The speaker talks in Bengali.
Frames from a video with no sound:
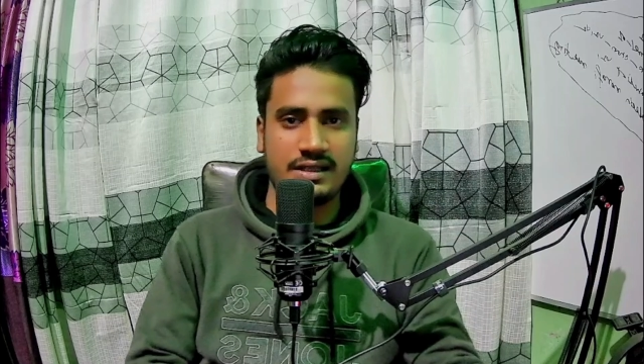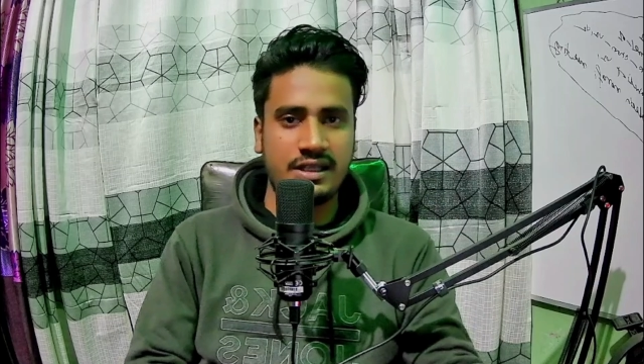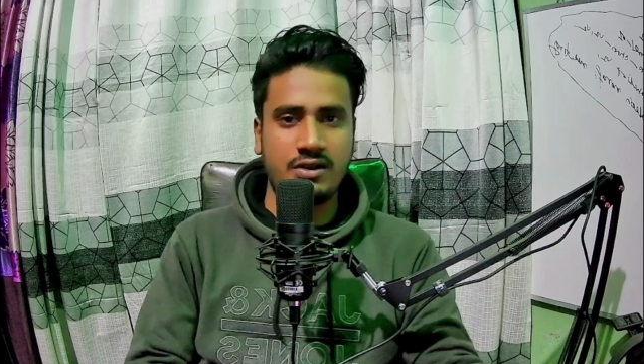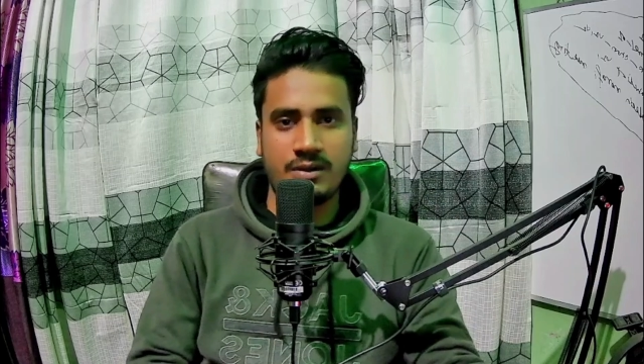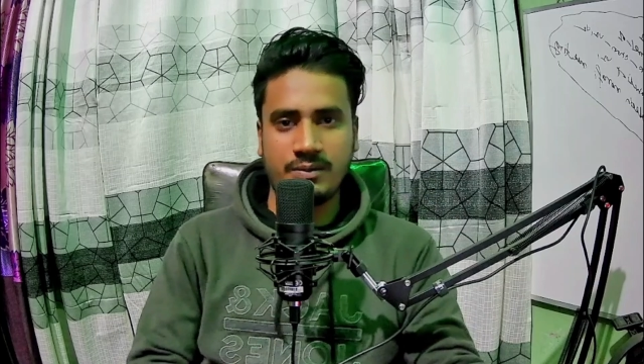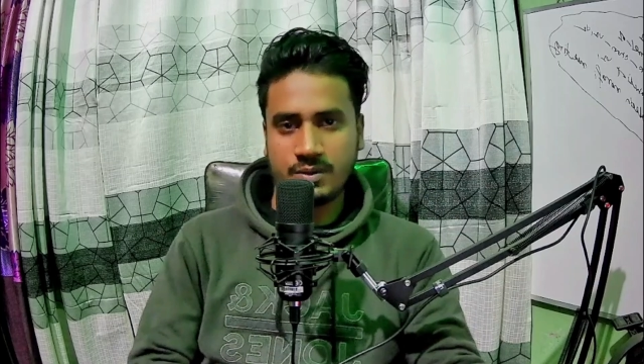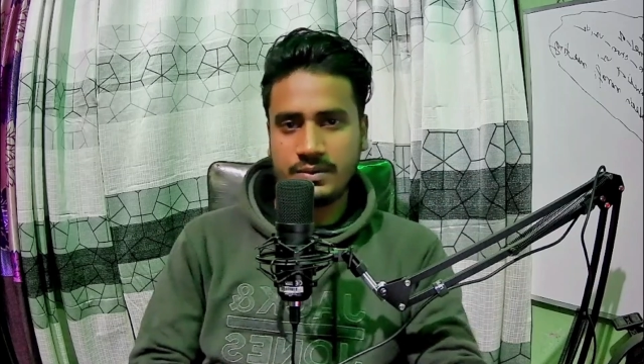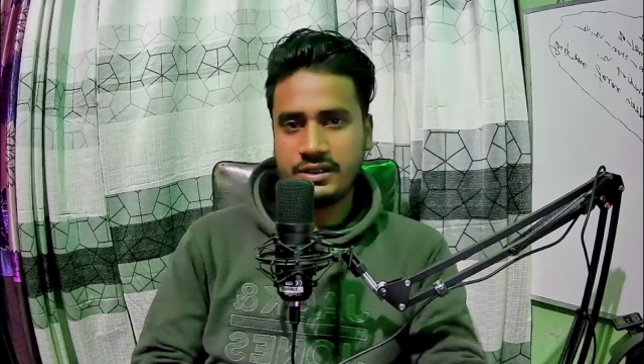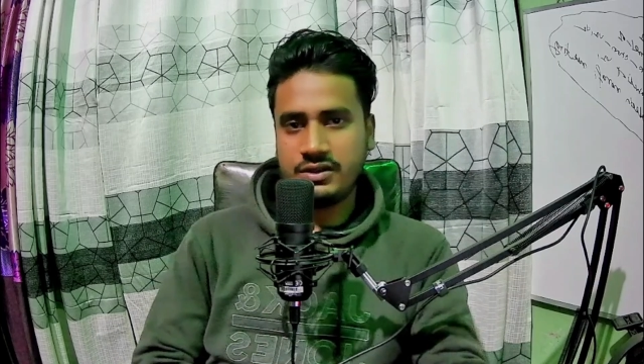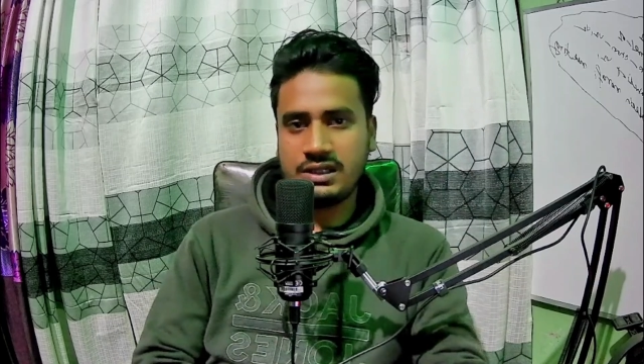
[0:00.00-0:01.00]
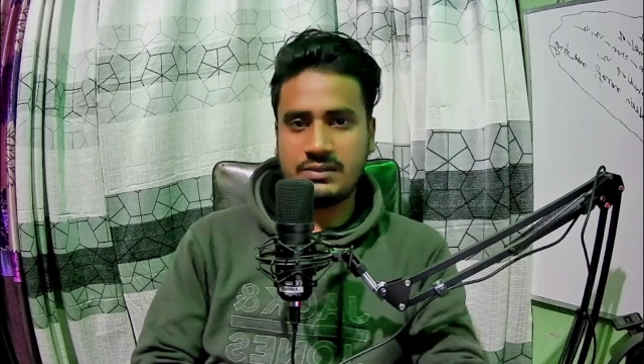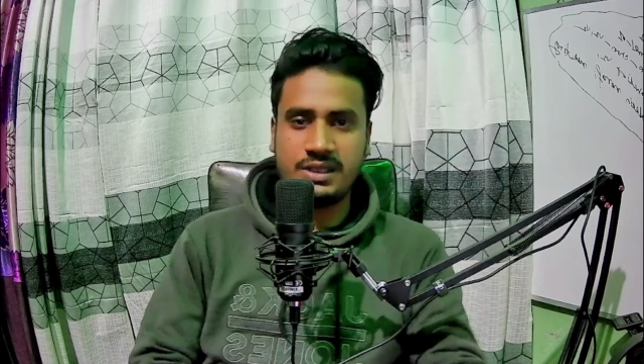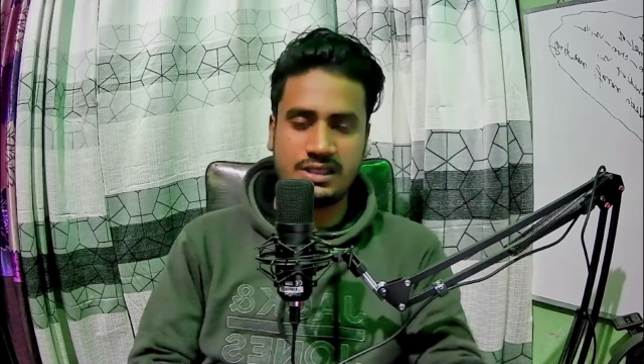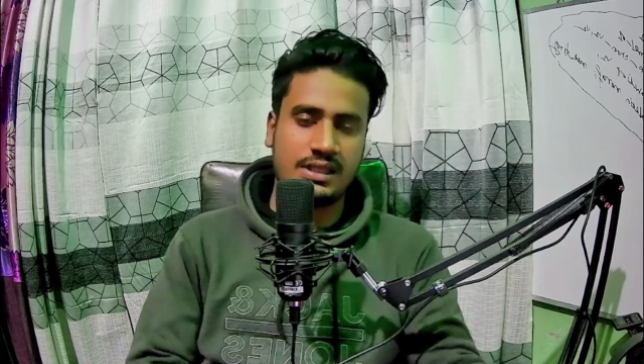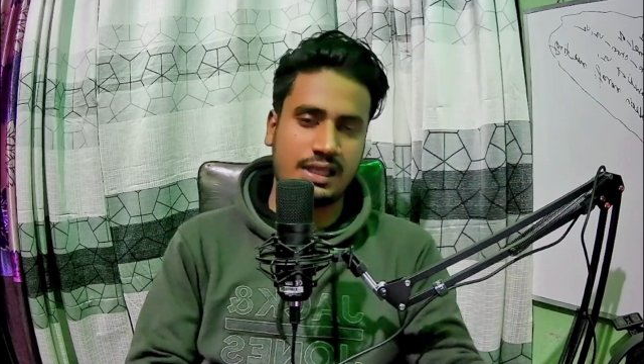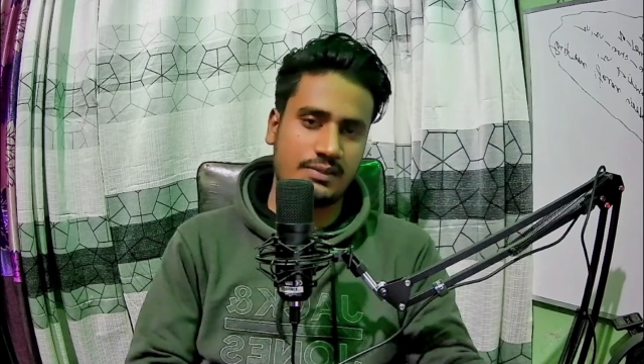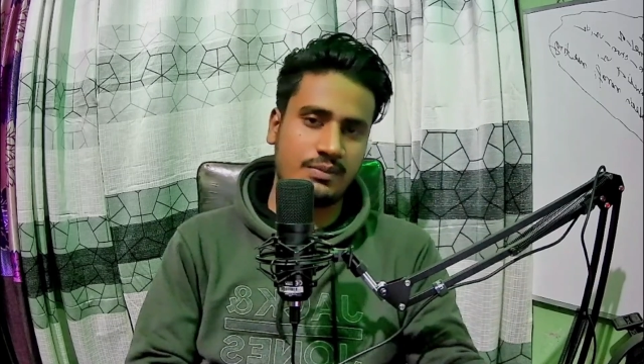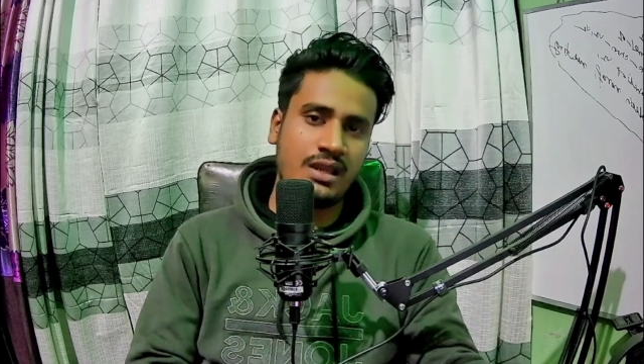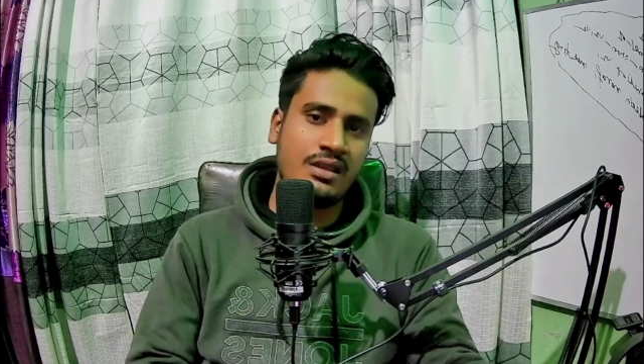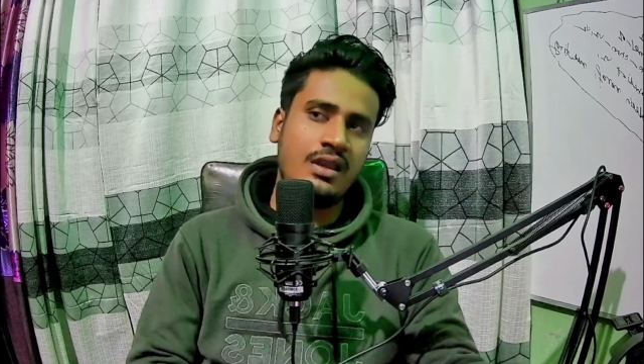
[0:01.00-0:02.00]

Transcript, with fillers: ডেড হওয়ার প্রবাবিলিটি অনেক বেশি থাকে বা